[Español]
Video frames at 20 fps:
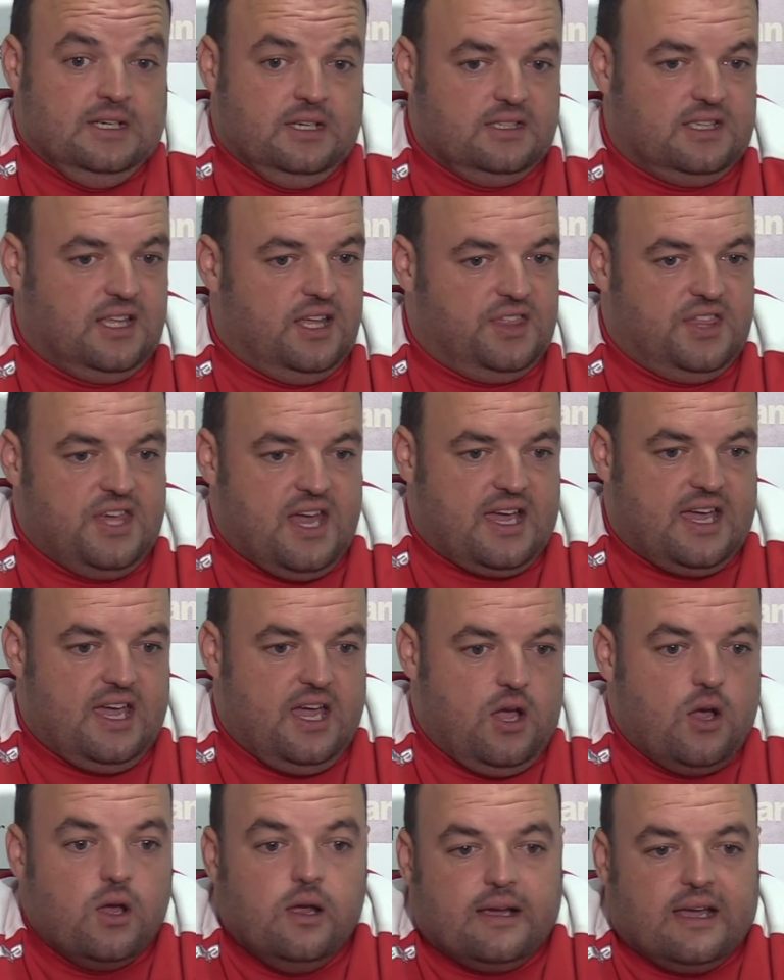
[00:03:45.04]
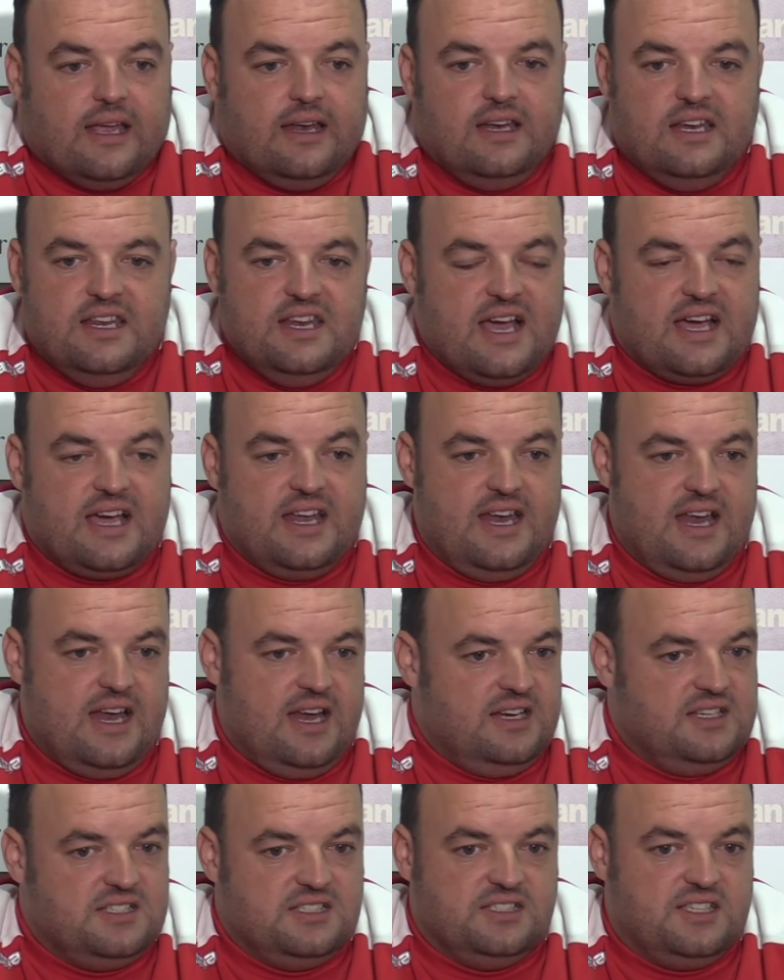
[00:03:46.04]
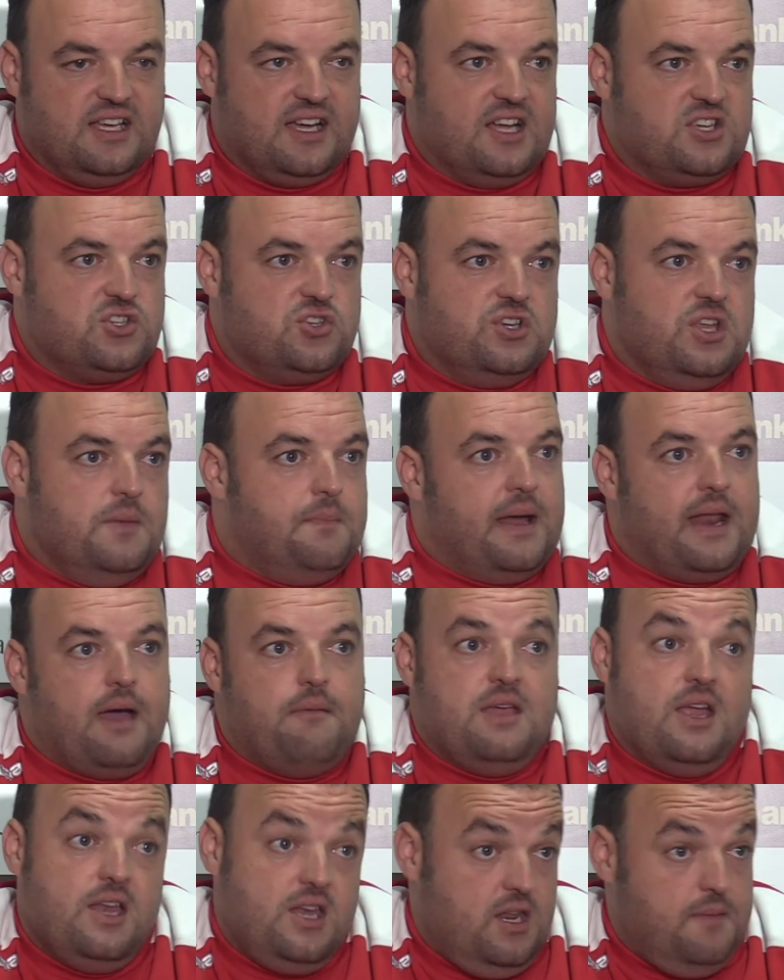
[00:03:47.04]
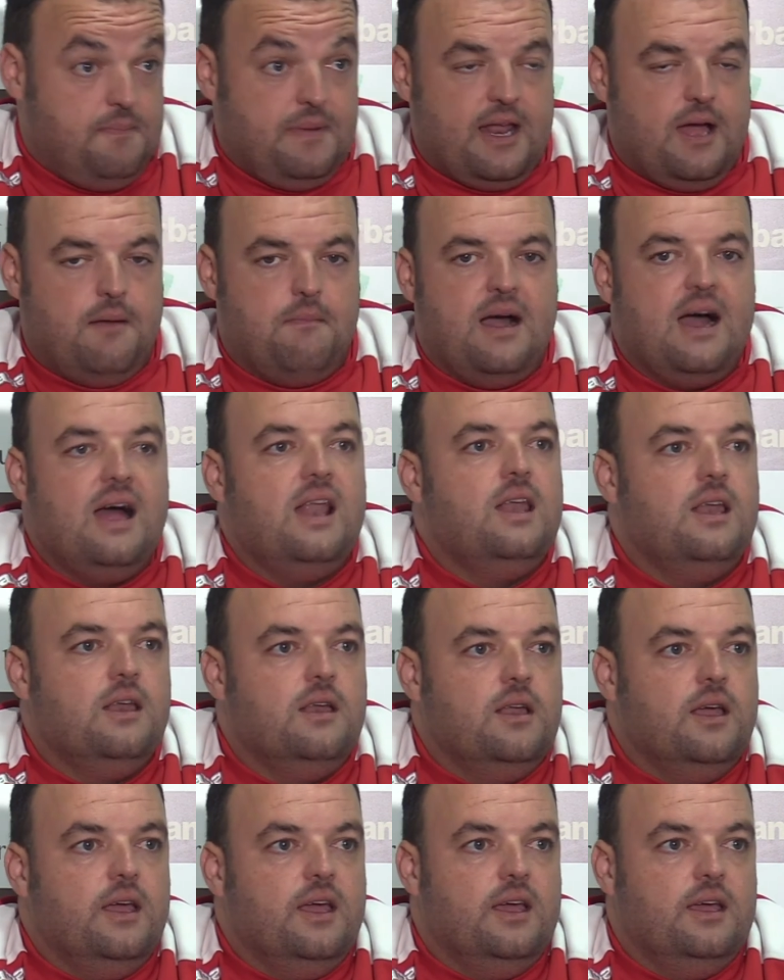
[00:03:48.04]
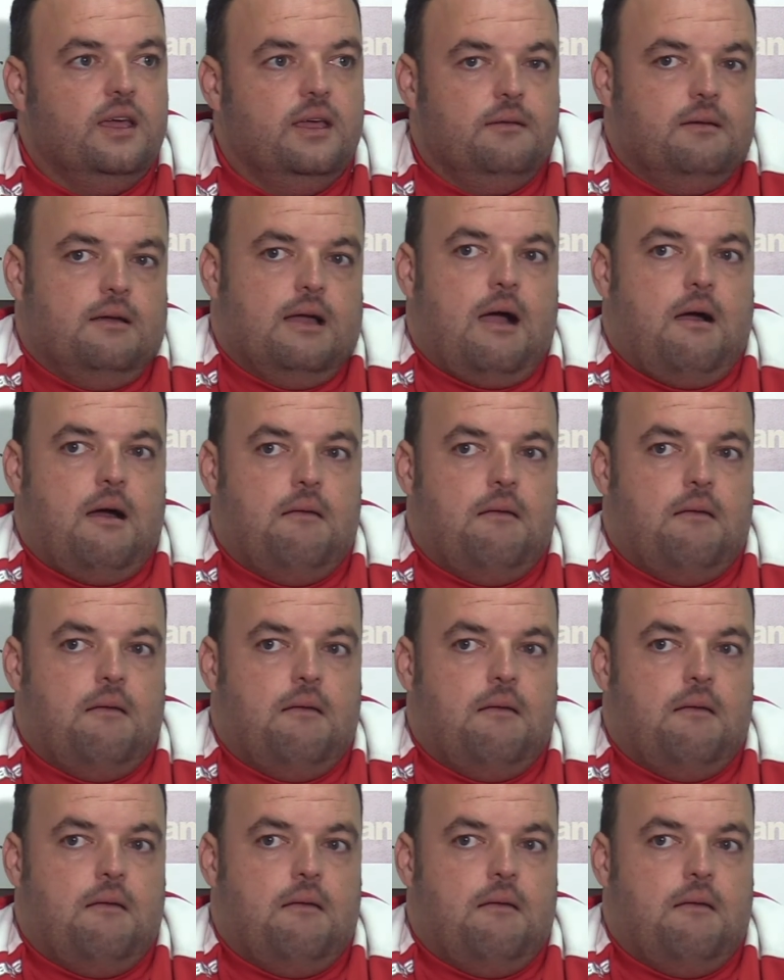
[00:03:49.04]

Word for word: Te decía que, que, en líneas generales, en este caso, ni para bien ni para mal, eh,